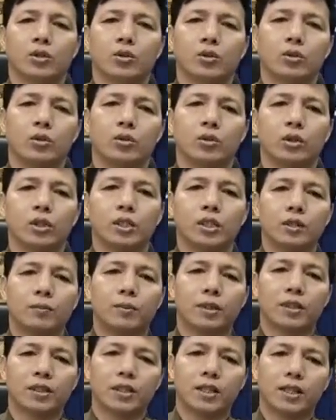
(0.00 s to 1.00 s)
इससे बचने
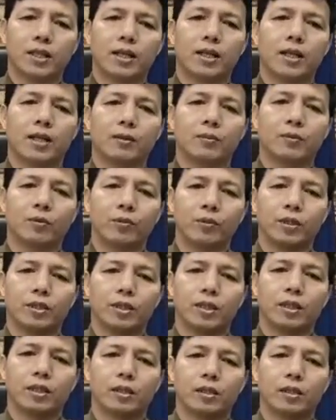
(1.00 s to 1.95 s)
के लिए आप हमेशा घर